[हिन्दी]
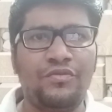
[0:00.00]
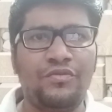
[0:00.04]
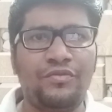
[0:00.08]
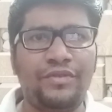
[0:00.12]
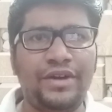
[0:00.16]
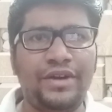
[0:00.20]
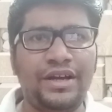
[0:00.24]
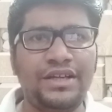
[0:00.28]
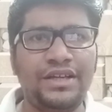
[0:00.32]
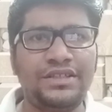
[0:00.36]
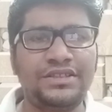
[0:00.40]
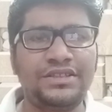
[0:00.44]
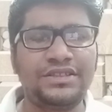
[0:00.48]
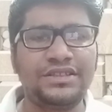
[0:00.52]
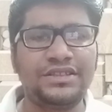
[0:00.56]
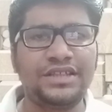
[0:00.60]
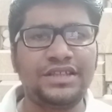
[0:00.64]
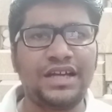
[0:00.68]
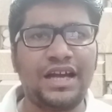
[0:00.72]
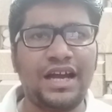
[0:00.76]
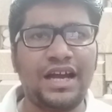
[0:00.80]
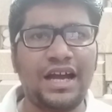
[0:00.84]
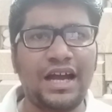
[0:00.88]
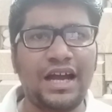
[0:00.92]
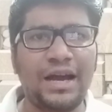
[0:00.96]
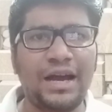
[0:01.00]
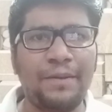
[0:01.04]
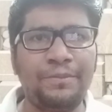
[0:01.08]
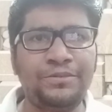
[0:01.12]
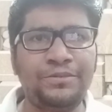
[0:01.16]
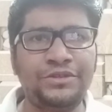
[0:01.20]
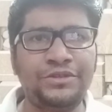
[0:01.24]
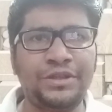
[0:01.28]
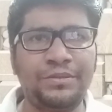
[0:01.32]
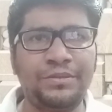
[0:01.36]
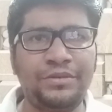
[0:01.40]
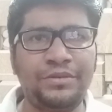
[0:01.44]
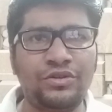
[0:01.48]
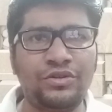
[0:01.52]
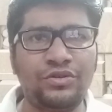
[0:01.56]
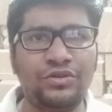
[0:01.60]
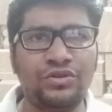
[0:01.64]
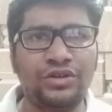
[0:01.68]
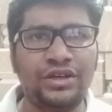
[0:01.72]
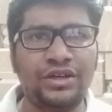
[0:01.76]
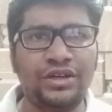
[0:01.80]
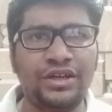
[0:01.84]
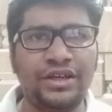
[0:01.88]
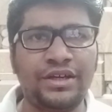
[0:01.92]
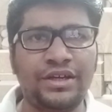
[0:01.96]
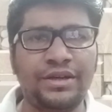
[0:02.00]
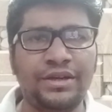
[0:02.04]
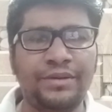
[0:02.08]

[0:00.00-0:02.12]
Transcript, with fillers: फ्रेंड्स आप सभी लोग ने